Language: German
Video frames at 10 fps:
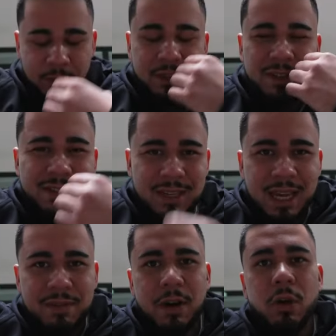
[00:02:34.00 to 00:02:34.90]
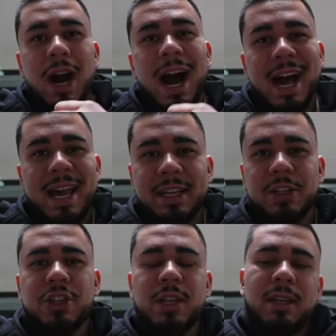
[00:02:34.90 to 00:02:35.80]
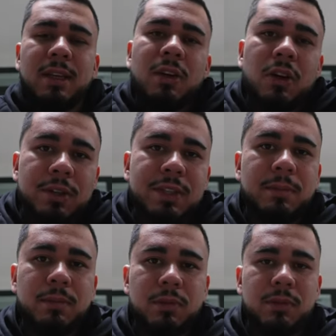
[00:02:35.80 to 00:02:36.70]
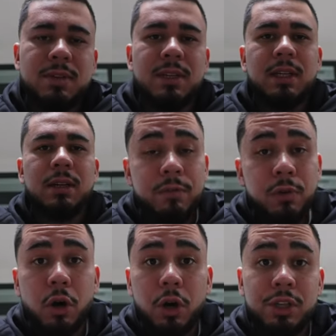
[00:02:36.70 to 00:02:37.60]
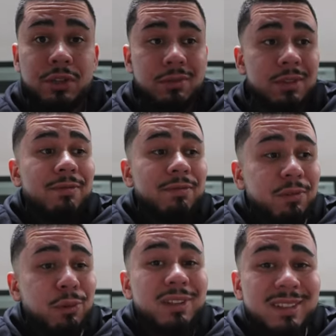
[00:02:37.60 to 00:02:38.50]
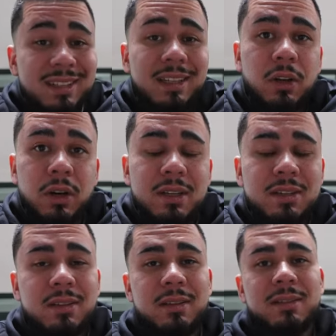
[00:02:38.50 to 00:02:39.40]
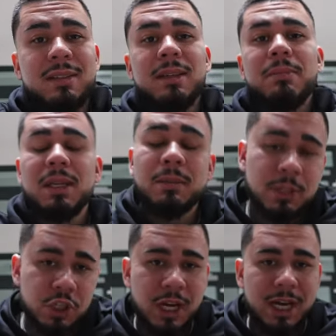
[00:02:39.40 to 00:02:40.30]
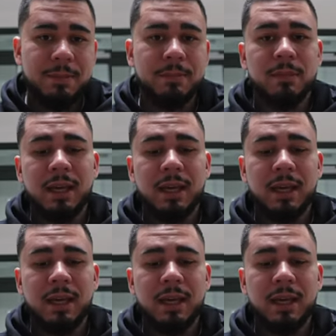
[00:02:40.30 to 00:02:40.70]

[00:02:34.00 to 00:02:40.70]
möchte safe auch eigenständigen Content produzieren. Für euch und für die Leute, die mir immer schreiben,